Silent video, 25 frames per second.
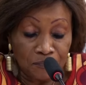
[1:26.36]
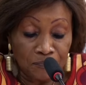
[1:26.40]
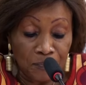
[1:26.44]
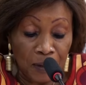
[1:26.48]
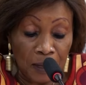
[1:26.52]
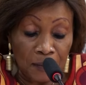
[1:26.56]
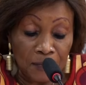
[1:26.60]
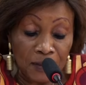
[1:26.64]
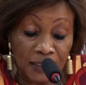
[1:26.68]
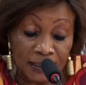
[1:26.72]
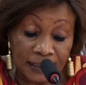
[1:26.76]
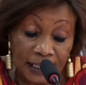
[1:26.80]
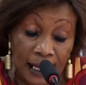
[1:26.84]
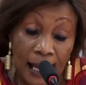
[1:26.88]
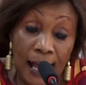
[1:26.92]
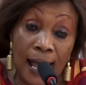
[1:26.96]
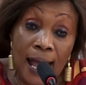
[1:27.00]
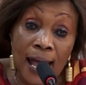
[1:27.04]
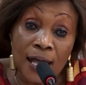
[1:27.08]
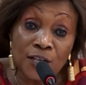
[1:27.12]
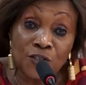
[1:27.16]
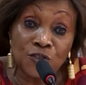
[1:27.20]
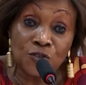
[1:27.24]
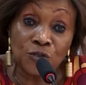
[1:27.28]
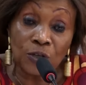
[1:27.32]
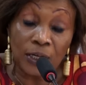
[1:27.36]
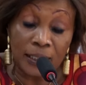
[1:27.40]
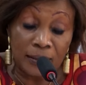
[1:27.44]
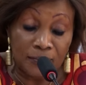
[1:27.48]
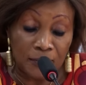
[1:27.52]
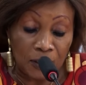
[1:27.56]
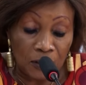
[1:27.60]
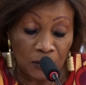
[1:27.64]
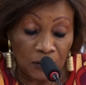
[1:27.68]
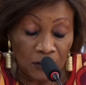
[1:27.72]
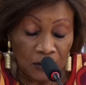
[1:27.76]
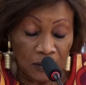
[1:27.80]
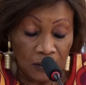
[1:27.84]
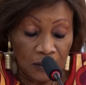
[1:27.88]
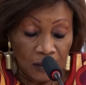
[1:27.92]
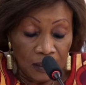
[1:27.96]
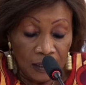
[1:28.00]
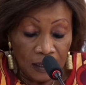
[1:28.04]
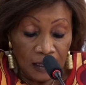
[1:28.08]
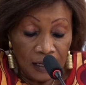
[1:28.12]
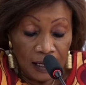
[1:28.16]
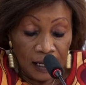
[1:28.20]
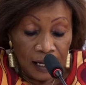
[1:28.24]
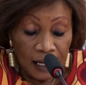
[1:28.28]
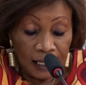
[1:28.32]
permettra assurément
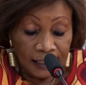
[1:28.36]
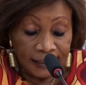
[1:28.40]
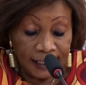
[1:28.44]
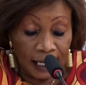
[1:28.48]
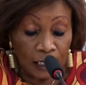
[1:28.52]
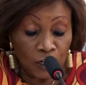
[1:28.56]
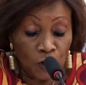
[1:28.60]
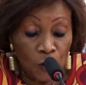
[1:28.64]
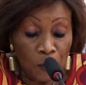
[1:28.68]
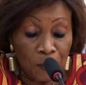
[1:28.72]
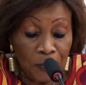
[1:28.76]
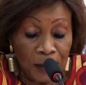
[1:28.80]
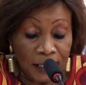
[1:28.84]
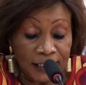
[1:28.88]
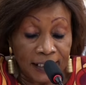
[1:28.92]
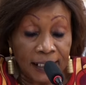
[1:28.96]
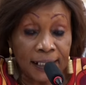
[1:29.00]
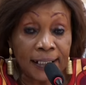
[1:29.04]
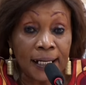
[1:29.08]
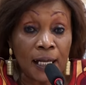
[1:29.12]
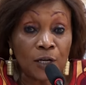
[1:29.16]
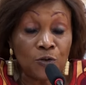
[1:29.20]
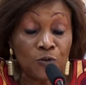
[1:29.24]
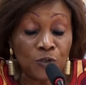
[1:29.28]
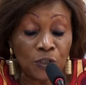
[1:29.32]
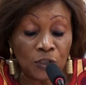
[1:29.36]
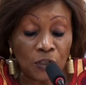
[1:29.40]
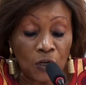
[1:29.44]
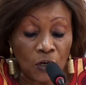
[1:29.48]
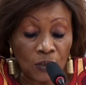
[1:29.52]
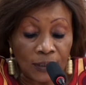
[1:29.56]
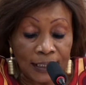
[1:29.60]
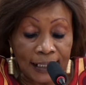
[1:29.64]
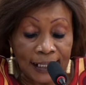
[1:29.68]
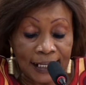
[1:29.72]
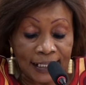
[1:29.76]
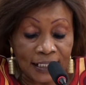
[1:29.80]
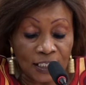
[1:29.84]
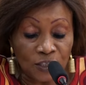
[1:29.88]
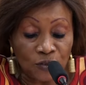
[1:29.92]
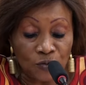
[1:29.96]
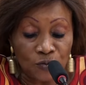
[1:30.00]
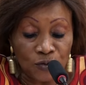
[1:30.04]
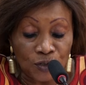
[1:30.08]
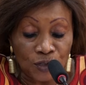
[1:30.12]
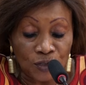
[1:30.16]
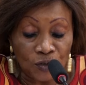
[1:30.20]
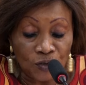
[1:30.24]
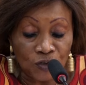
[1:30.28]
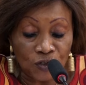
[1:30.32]
d'accompagner la lutte contre
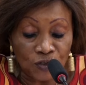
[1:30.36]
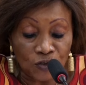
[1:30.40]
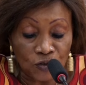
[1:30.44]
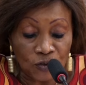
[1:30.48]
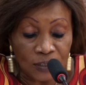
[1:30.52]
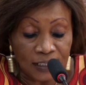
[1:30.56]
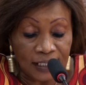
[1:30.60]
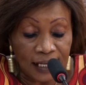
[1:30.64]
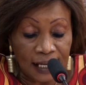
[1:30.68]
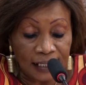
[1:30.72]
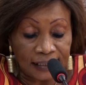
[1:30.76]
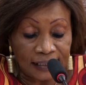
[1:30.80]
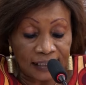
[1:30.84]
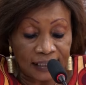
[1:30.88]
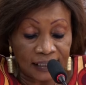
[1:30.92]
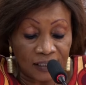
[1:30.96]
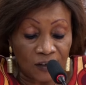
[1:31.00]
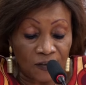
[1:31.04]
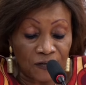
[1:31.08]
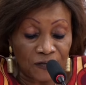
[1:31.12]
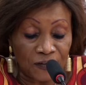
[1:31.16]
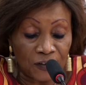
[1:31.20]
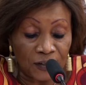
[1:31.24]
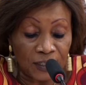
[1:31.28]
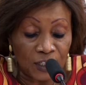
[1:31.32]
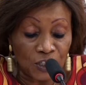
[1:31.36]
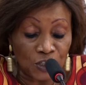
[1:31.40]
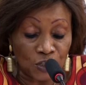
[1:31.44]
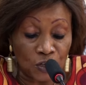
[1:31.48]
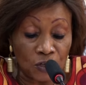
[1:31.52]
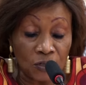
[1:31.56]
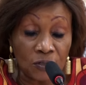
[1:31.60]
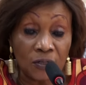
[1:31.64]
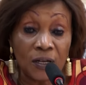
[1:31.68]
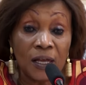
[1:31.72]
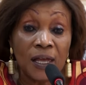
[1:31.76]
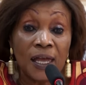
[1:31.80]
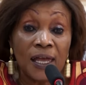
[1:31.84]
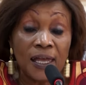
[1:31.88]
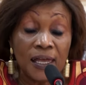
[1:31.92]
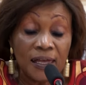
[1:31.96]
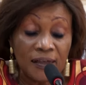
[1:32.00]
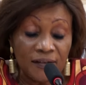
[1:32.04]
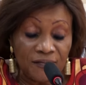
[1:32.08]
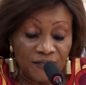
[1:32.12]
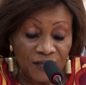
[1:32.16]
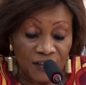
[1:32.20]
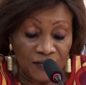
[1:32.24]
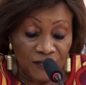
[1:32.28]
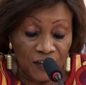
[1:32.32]
l'exclusion sociale des enfants et jeunes
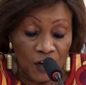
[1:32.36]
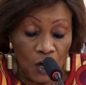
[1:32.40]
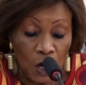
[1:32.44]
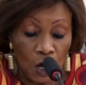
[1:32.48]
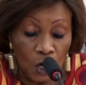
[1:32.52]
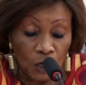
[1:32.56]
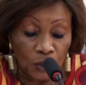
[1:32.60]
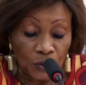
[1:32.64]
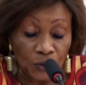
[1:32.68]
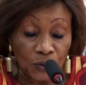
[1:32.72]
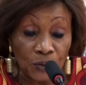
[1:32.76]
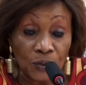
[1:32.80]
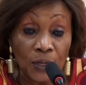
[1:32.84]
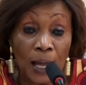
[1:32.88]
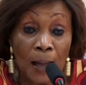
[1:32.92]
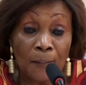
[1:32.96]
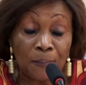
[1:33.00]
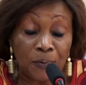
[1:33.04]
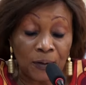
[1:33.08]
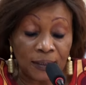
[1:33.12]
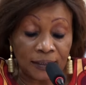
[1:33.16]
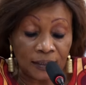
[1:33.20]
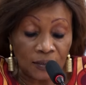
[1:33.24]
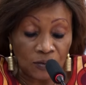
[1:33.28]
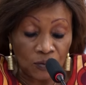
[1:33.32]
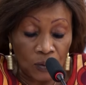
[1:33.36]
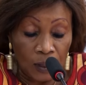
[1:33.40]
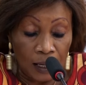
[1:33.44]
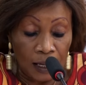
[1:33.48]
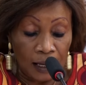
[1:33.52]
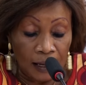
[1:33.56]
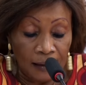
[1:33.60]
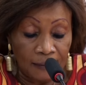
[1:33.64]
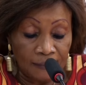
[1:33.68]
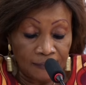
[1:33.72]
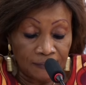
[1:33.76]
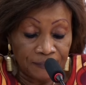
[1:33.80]
vivant en rue à Pointe-Noire,